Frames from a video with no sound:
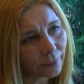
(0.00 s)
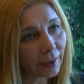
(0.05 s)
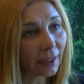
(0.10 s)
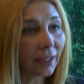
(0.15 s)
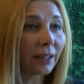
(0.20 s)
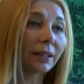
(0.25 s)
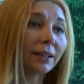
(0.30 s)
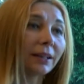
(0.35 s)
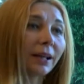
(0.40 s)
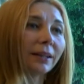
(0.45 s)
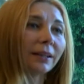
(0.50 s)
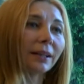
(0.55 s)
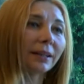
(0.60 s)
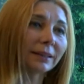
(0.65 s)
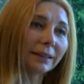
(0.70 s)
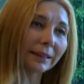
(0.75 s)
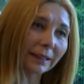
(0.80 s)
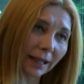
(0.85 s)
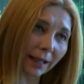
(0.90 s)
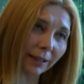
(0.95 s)
Geri
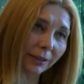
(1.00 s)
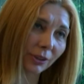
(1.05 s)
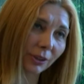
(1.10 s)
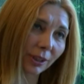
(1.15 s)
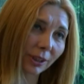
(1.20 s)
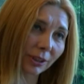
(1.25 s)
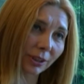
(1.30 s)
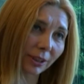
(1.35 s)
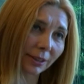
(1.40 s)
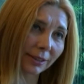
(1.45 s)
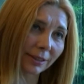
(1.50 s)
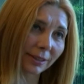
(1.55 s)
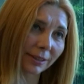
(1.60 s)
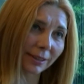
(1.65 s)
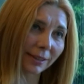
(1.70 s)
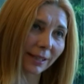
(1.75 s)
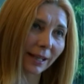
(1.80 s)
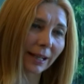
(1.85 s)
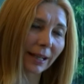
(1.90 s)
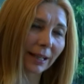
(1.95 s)
kalanını
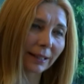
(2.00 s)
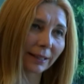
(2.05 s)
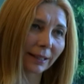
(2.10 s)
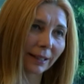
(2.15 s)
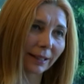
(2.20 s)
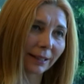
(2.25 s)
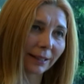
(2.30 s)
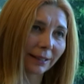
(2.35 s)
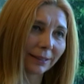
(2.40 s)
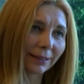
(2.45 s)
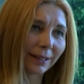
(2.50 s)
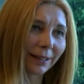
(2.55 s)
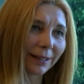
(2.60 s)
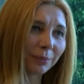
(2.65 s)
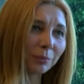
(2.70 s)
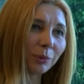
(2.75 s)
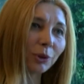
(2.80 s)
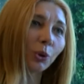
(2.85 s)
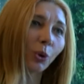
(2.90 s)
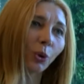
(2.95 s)
harcayacaksınız evet. herhalde.
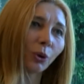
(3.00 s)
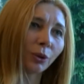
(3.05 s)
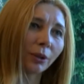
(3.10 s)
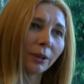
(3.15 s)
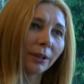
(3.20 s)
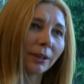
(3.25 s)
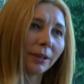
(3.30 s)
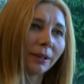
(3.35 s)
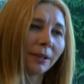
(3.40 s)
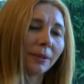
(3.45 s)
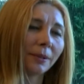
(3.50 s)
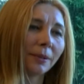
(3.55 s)
Yüzde %20'si